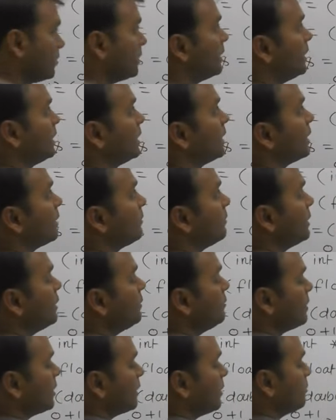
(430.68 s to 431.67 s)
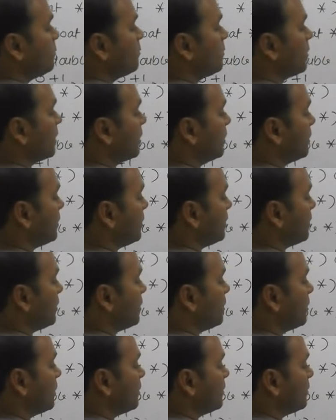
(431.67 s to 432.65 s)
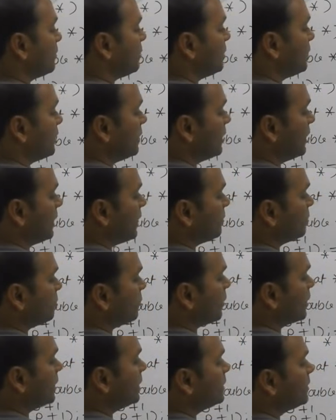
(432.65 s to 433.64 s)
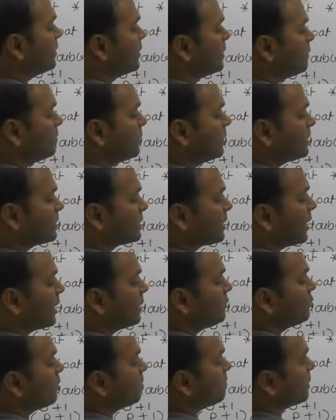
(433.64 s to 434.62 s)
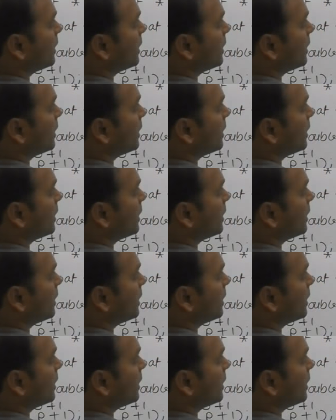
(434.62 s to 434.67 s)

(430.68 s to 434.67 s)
हो ए का वैल्यू क्या है वन ए वन इज नथिंग बट साइज ऑफ